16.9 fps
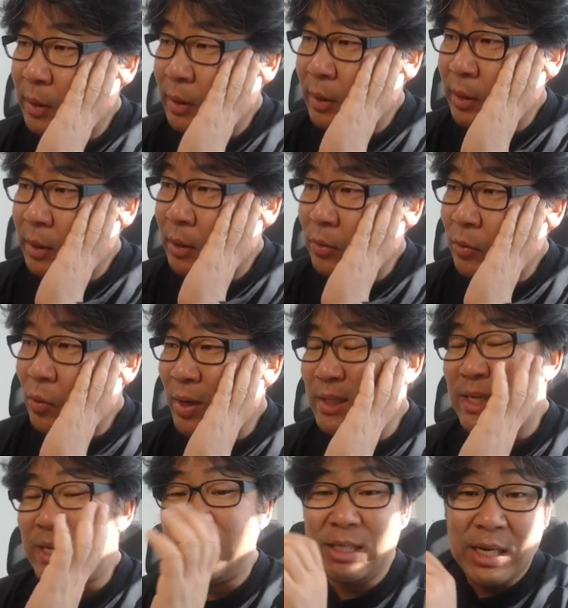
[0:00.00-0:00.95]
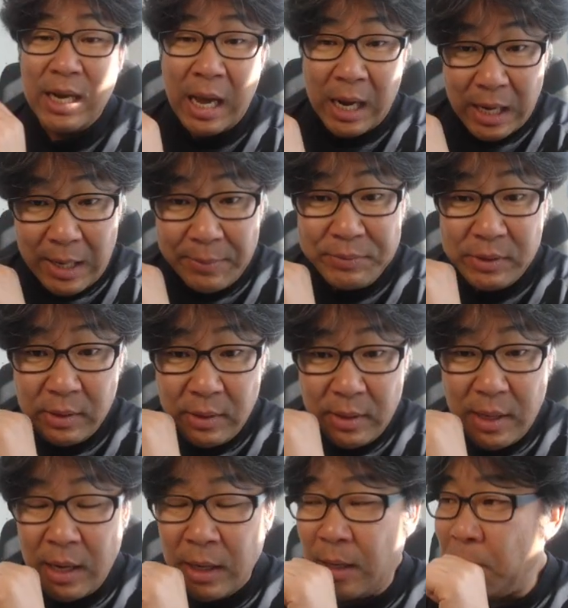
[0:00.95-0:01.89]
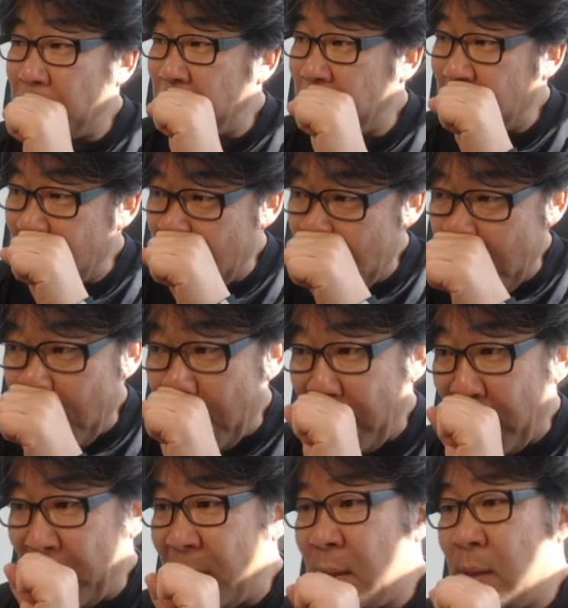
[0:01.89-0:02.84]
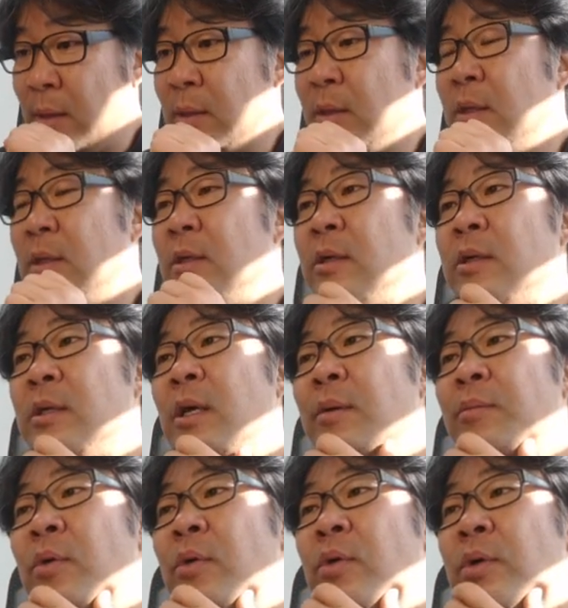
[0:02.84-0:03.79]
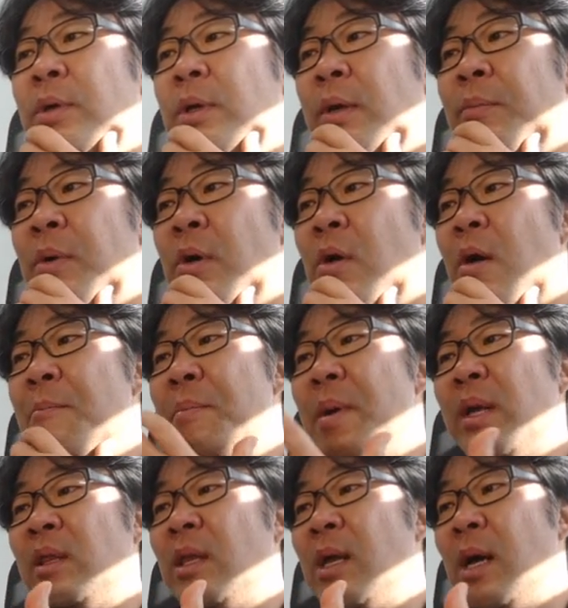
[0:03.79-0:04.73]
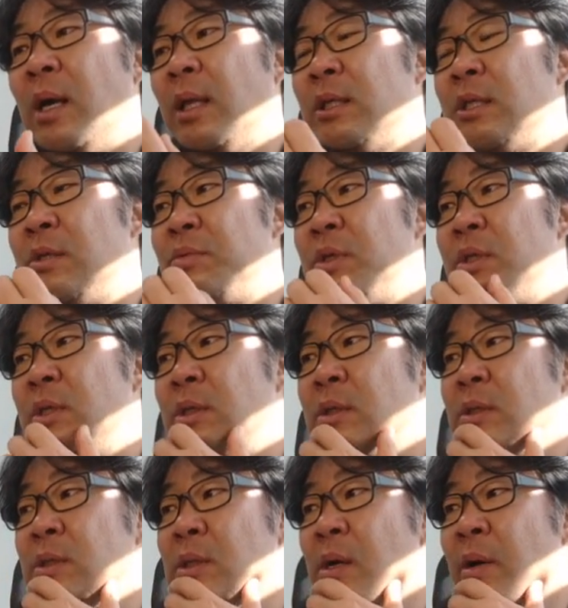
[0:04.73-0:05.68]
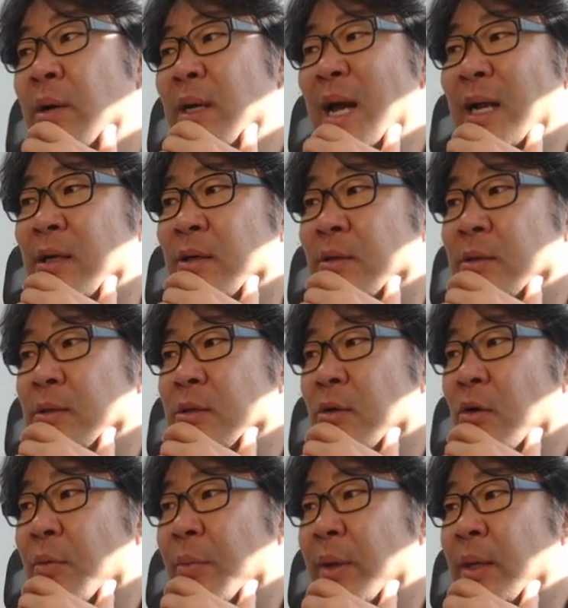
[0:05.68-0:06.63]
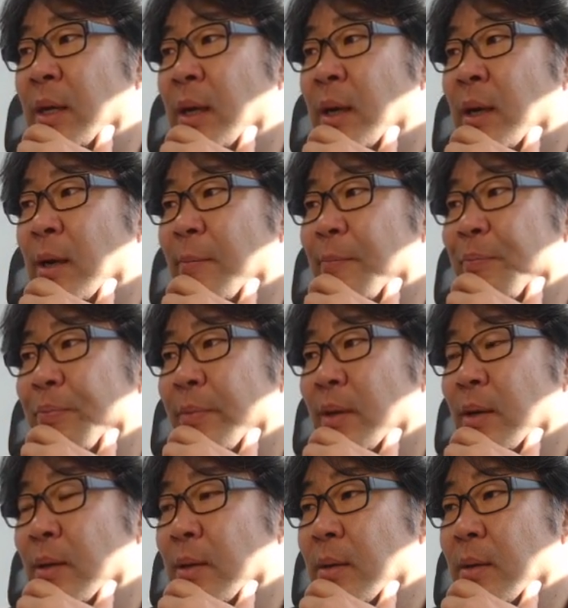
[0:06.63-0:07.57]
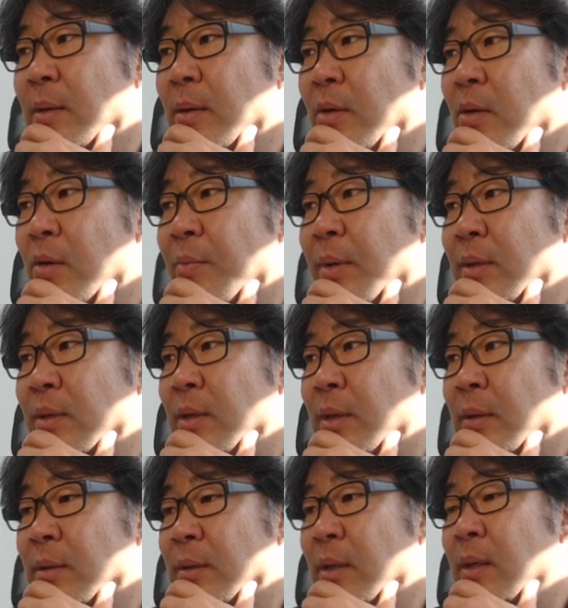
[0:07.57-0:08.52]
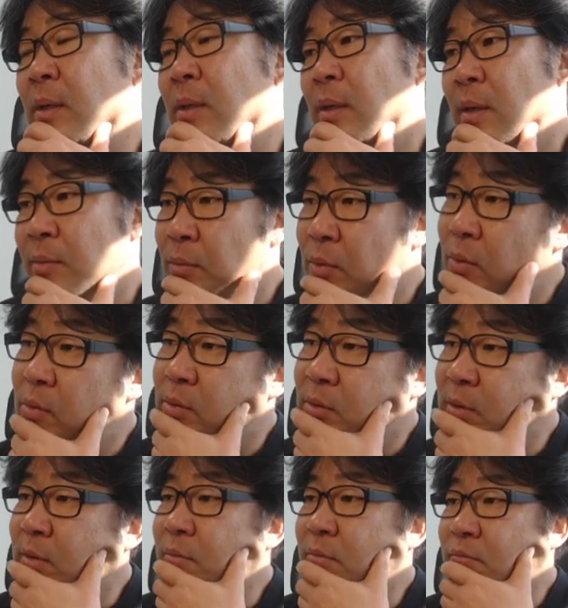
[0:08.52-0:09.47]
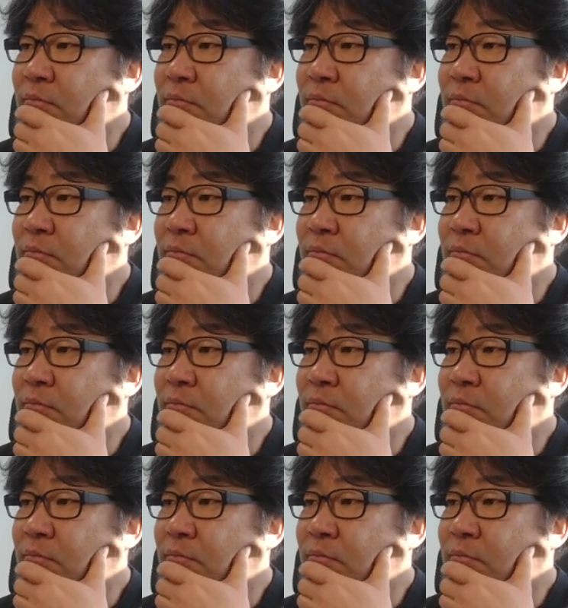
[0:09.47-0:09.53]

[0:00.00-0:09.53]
이런 공간 사실은 아깝죠. 아까운데 그냥 뭐 이렇게 뭐 컴팩트하게 집을 짓는 상황은 아니거든요. 슬로베니아가 컴팩트하게 그냥 이렇게 뭐 그냥